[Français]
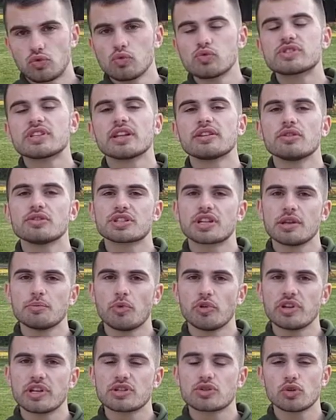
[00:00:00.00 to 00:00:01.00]
Tout cet
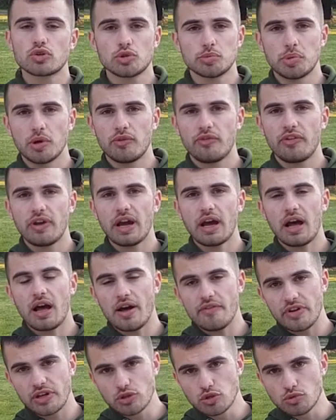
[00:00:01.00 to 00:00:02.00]
enchaînement d'exo, tu peux le faire
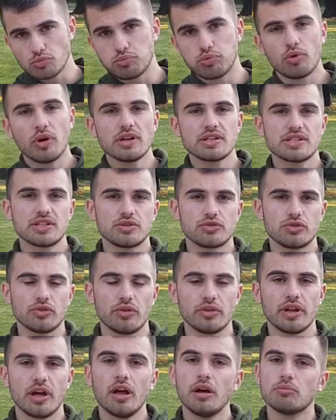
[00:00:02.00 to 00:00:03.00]
avec du poids si tu
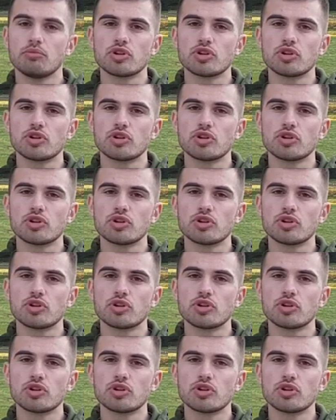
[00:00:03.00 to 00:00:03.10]
en as.